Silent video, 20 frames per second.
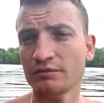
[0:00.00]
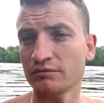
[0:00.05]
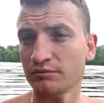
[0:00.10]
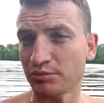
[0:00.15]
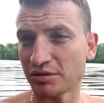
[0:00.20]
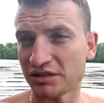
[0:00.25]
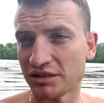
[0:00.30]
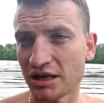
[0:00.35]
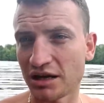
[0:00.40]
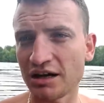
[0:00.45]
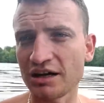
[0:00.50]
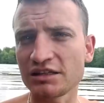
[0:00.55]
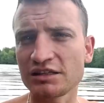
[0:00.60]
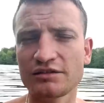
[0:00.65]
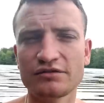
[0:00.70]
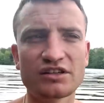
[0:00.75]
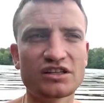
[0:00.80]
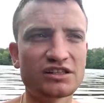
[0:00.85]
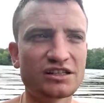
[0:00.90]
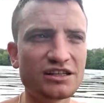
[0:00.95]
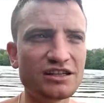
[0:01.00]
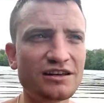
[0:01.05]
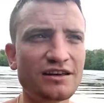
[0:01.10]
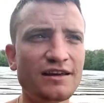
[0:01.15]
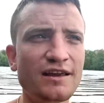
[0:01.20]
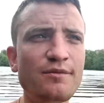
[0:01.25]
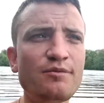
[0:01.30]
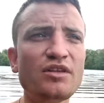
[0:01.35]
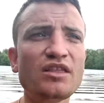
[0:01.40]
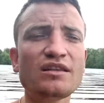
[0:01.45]
постараться вести
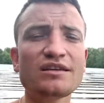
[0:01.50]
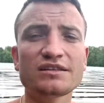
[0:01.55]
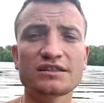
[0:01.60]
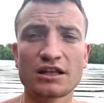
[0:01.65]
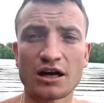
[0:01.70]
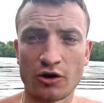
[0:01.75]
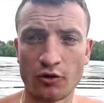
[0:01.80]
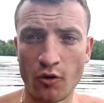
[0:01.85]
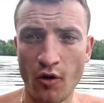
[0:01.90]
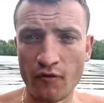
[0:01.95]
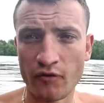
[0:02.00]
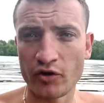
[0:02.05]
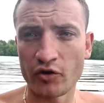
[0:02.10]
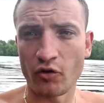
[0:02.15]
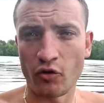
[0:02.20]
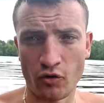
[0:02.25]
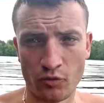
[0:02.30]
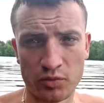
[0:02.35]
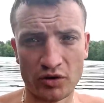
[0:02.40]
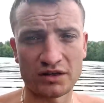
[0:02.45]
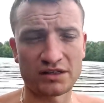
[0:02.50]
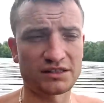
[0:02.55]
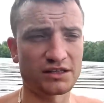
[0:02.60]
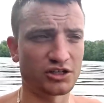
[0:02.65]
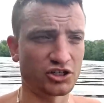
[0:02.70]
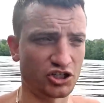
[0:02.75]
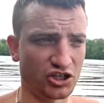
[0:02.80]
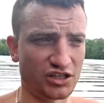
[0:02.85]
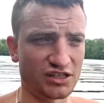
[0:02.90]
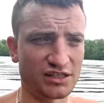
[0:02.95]
именно здоровый образ
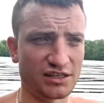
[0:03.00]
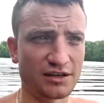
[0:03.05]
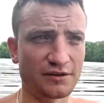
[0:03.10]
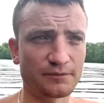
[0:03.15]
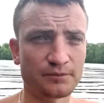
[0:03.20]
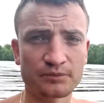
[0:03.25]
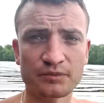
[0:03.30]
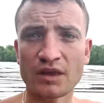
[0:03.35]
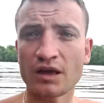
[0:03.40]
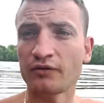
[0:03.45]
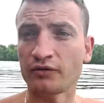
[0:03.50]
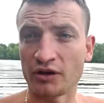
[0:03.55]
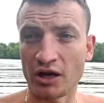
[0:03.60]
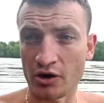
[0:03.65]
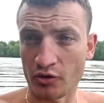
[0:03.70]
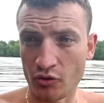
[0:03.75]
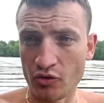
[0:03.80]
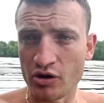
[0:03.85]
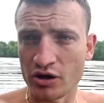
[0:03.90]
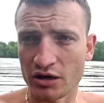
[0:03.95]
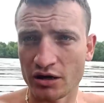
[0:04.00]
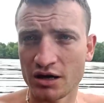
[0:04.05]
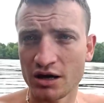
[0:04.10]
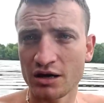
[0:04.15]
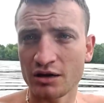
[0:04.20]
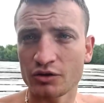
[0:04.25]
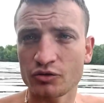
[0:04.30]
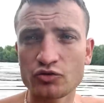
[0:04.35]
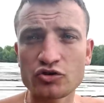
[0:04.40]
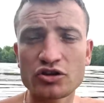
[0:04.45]
жизни. Второе,
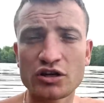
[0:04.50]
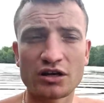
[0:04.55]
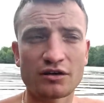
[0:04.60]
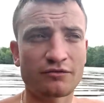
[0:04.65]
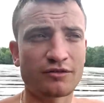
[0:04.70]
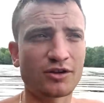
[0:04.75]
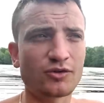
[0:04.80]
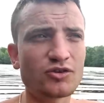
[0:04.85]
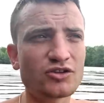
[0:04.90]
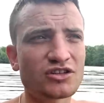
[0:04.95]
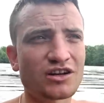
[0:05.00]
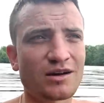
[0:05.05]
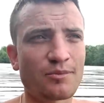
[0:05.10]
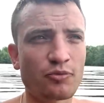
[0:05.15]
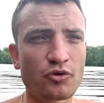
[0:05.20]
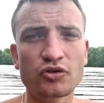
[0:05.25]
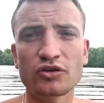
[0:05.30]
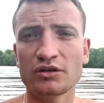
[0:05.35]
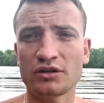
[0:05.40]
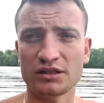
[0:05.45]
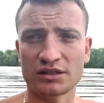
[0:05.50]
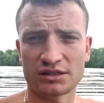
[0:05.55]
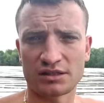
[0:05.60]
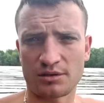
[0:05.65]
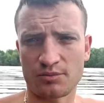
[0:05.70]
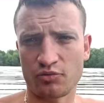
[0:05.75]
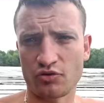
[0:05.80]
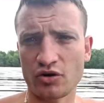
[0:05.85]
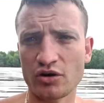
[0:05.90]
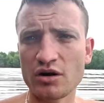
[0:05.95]
нужно, Володя, работать над
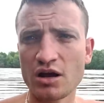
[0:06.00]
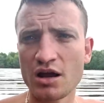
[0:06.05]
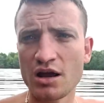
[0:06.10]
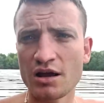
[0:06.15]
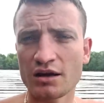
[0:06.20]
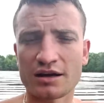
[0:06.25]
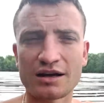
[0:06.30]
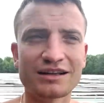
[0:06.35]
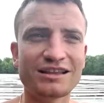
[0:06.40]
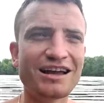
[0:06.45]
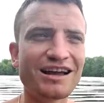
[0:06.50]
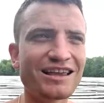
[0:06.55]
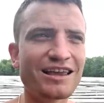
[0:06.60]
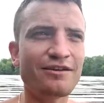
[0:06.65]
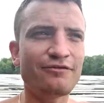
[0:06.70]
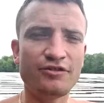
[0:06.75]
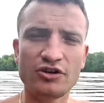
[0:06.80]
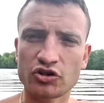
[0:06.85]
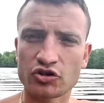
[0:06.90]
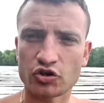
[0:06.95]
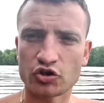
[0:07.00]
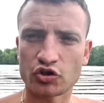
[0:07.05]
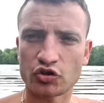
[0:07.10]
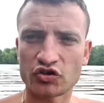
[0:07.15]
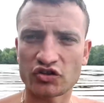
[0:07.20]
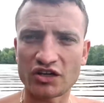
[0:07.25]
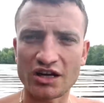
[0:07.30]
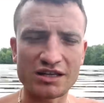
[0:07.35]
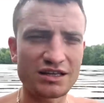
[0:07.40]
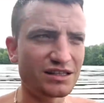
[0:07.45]
собой. Когда я вижу, что
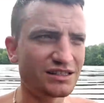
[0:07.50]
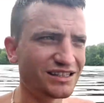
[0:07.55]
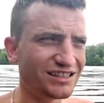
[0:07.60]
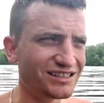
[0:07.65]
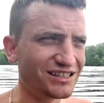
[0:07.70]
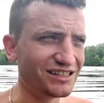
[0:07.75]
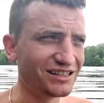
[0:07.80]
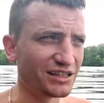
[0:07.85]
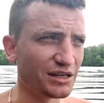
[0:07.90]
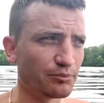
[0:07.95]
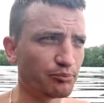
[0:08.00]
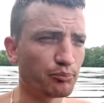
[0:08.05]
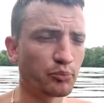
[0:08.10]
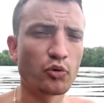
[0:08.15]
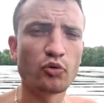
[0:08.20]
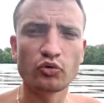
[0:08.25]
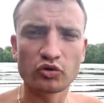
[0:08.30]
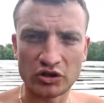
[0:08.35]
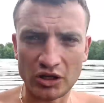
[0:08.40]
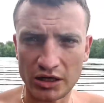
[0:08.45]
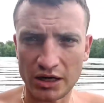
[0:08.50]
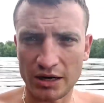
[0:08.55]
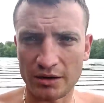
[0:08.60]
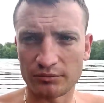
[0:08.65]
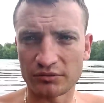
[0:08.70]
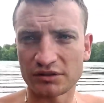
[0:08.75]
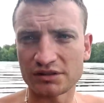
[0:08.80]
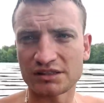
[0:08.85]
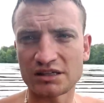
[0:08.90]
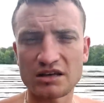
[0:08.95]
Саня Текила по
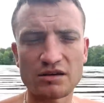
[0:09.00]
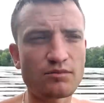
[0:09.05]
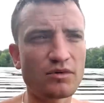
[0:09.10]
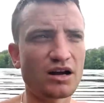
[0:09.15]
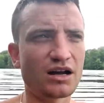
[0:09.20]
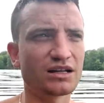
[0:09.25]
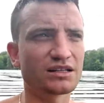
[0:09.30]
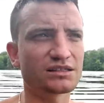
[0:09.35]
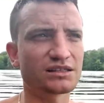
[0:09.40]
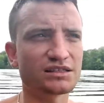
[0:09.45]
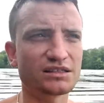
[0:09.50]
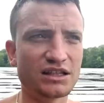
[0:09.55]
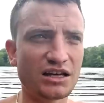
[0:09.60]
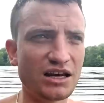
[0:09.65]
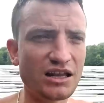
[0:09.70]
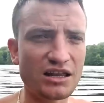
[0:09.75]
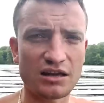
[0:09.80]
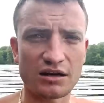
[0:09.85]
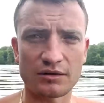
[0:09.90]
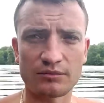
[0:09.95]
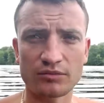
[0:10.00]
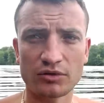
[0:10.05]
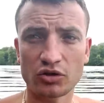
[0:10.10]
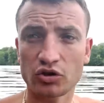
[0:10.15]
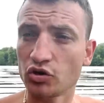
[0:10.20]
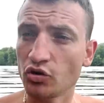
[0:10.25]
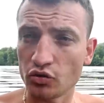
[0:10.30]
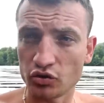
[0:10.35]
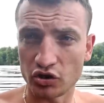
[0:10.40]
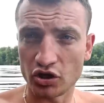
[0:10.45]
утрам занимается с тренером
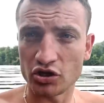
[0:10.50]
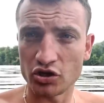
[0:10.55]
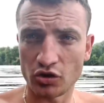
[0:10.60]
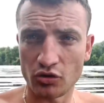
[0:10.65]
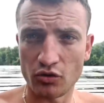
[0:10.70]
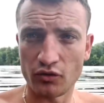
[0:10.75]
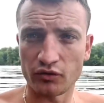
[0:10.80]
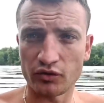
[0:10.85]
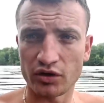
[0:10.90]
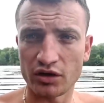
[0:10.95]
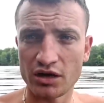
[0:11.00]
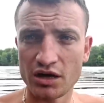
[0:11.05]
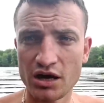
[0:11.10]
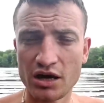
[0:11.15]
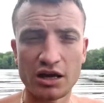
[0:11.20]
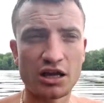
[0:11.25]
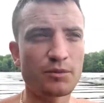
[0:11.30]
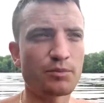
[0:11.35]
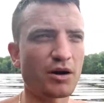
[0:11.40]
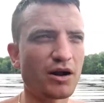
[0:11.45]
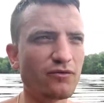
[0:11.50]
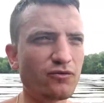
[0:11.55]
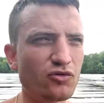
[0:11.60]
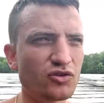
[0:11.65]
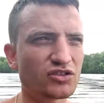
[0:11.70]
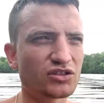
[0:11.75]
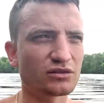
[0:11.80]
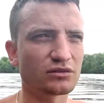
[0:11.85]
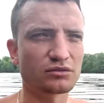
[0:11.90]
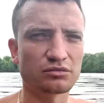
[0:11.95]
до тренировки и
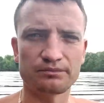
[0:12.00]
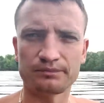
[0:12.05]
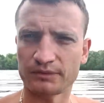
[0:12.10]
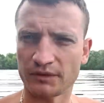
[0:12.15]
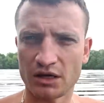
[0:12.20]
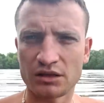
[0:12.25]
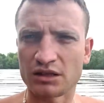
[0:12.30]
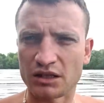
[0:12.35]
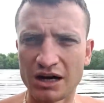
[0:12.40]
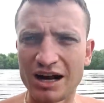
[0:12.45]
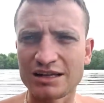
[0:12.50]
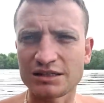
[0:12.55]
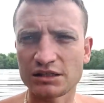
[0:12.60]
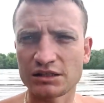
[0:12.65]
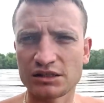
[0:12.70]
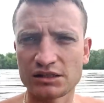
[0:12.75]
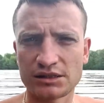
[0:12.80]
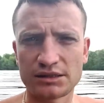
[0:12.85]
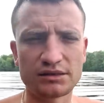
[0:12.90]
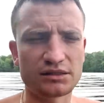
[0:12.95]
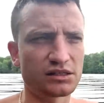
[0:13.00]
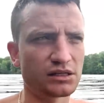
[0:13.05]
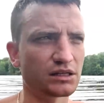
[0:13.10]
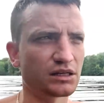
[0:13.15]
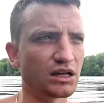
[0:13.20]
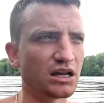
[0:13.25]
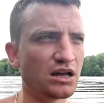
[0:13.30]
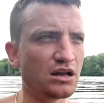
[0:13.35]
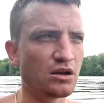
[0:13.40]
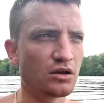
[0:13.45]
проводит и тратит
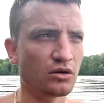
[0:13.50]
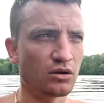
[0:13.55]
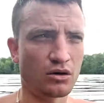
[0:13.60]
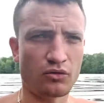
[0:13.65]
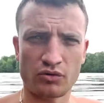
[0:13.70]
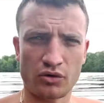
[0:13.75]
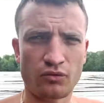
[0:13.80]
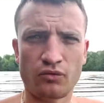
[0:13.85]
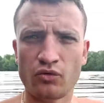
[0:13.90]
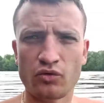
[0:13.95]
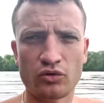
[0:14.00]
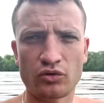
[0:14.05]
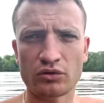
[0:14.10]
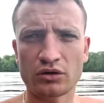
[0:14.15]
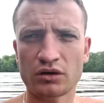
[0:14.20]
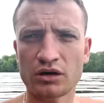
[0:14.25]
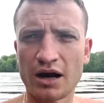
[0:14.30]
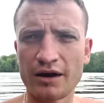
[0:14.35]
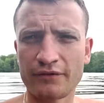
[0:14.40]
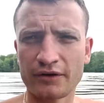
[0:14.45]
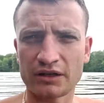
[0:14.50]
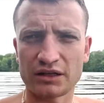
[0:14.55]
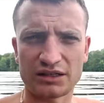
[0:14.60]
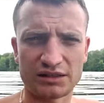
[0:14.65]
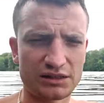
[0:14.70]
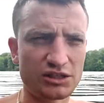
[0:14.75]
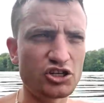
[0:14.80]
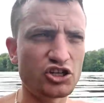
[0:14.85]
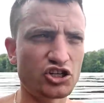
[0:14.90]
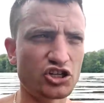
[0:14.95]
действительно, а у него график
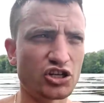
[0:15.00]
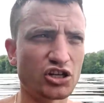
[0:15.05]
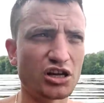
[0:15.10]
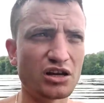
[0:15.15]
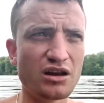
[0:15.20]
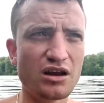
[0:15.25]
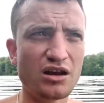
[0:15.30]
насыщенный,